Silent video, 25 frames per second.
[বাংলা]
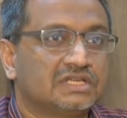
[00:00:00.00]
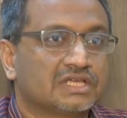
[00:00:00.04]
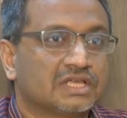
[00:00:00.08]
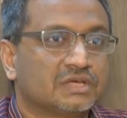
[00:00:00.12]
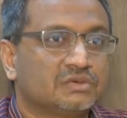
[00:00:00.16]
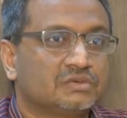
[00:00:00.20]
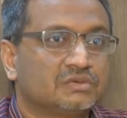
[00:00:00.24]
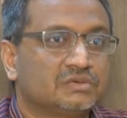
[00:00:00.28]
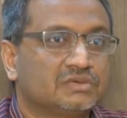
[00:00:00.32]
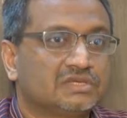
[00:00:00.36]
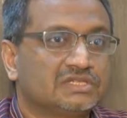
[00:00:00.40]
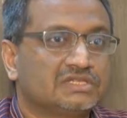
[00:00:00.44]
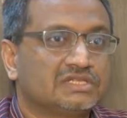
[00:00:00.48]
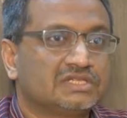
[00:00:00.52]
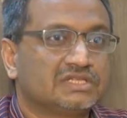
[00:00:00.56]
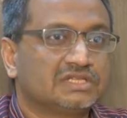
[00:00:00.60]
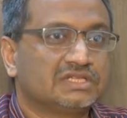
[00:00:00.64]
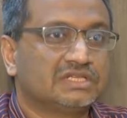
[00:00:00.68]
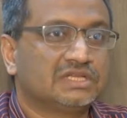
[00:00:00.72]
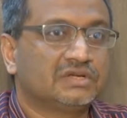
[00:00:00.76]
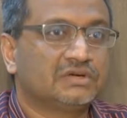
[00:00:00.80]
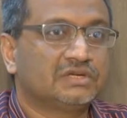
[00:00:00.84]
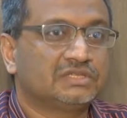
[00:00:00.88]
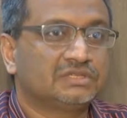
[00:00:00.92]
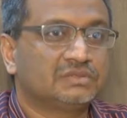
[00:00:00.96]
কেউ করেছে
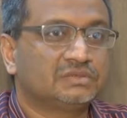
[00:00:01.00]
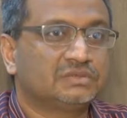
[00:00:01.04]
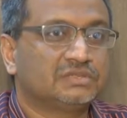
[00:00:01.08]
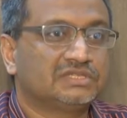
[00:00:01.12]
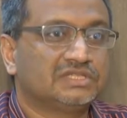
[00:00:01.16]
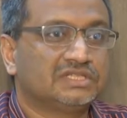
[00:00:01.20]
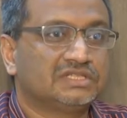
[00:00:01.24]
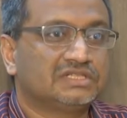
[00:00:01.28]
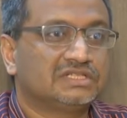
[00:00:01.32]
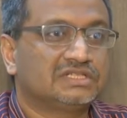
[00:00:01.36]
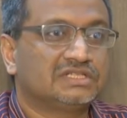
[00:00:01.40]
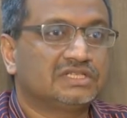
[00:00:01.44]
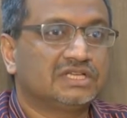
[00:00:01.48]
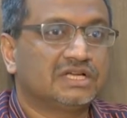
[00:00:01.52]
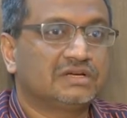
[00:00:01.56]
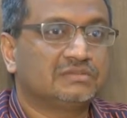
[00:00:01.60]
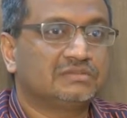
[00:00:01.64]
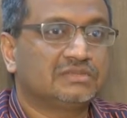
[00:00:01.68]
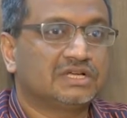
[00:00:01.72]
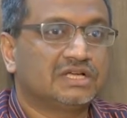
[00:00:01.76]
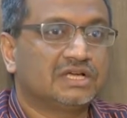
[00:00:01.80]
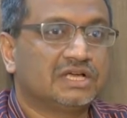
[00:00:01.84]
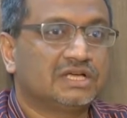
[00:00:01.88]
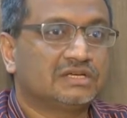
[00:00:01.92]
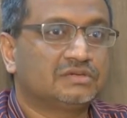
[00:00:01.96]
কিনা হয়তো এটা দেখে
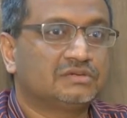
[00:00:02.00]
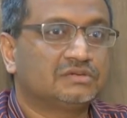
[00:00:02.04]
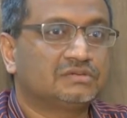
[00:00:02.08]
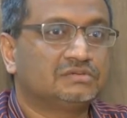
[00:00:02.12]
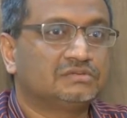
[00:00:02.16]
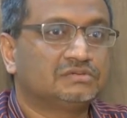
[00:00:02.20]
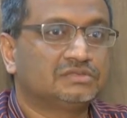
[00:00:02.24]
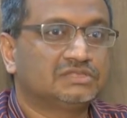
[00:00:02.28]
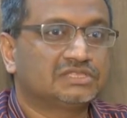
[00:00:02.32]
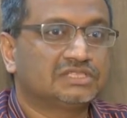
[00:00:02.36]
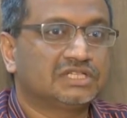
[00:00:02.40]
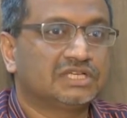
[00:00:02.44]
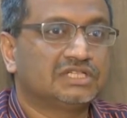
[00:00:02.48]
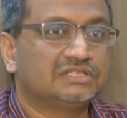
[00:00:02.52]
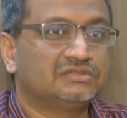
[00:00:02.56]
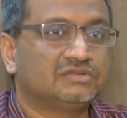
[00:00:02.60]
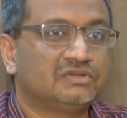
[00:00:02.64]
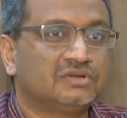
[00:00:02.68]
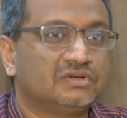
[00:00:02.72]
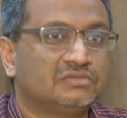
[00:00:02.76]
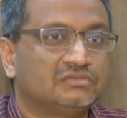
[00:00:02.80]
আমরা আরও উৎসাহিত